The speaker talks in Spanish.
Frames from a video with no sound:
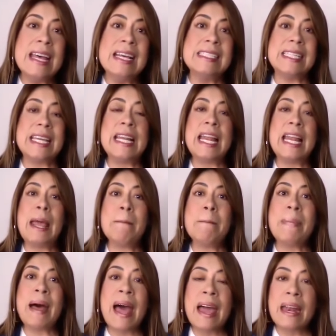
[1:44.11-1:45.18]
Sin
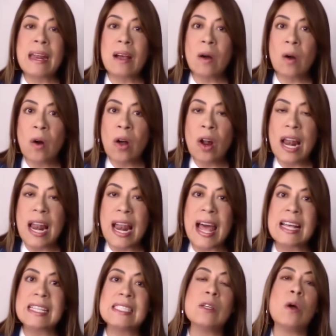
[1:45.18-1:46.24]
embargo,
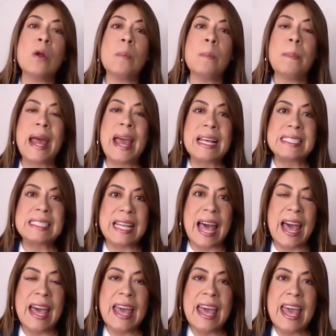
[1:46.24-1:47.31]
la
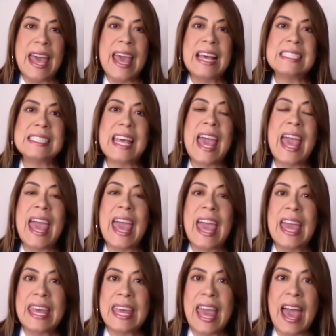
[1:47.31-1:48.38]
sorpresa es que
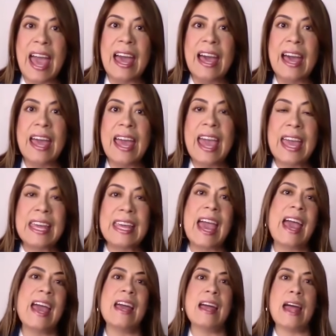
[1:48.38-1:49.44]
ella
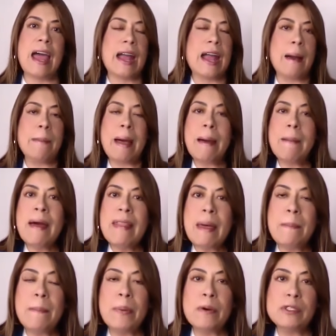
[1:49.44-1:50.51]
ella acababa
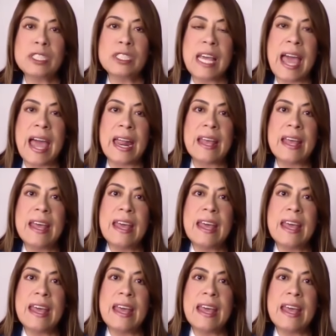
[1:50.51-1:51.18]
de postear